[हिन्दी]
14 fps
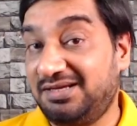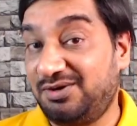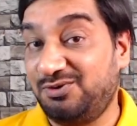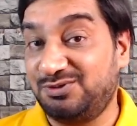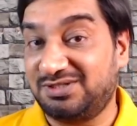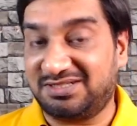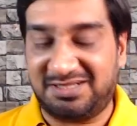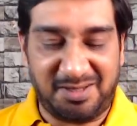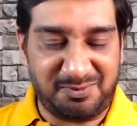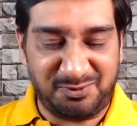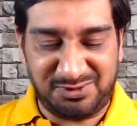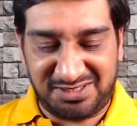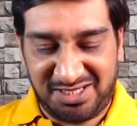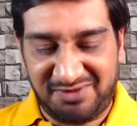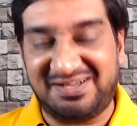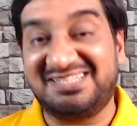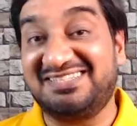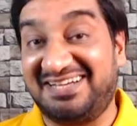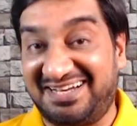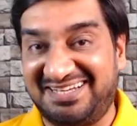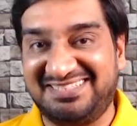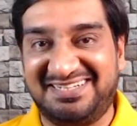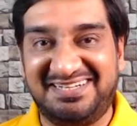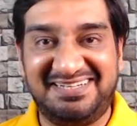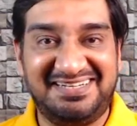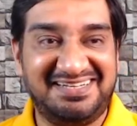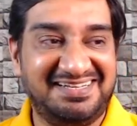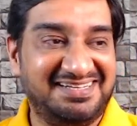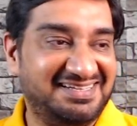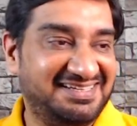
हो सकता है आपको इसकी आवाज़ आ जाए